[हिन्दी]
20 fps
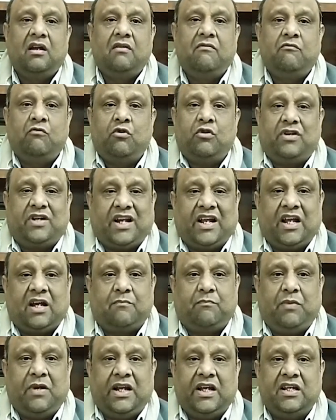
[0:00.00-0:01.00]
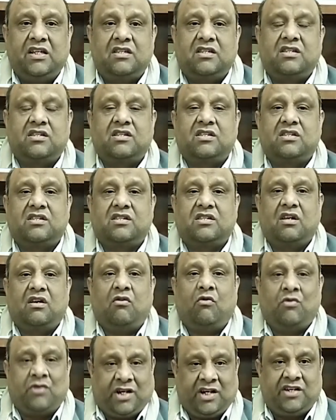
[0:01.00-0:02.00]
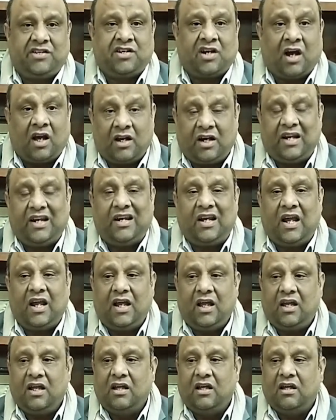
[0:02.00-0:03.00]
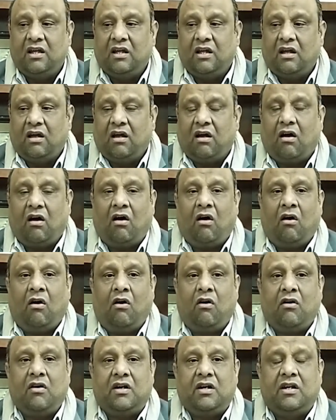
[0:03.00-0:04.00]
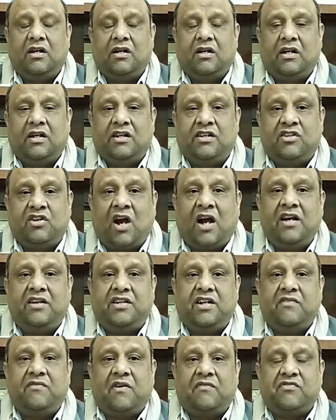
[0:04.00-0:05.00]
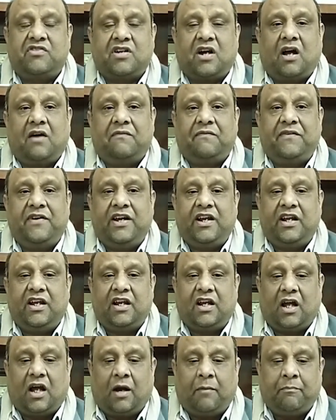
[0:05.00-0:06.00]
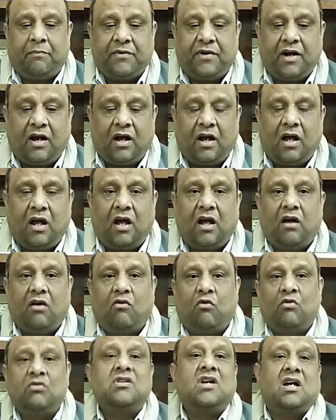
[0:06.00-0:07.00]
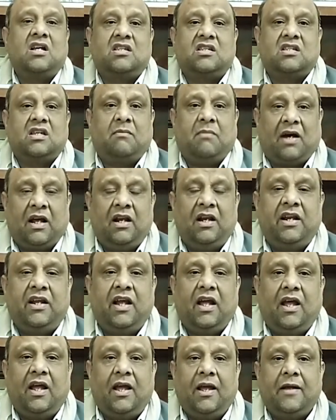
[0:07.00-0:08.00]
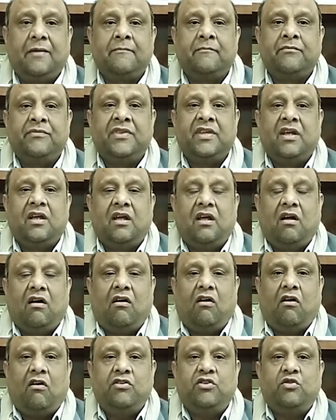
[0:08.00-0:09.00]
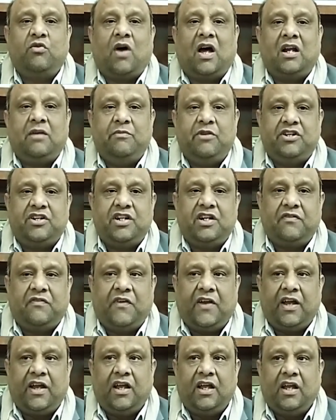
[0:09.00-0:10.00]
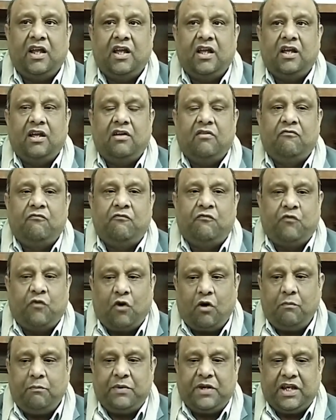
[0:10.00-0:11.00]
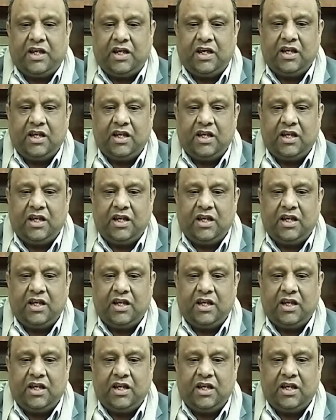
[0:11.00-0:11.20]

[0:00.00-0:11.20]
वो टेक प्लेस उन्हें जा रही है और जॉइंट चीफ ऑफ स्टाफ ने अपना अहदा संभाल लिया है और जो आर्मी चीफ हैं वो भी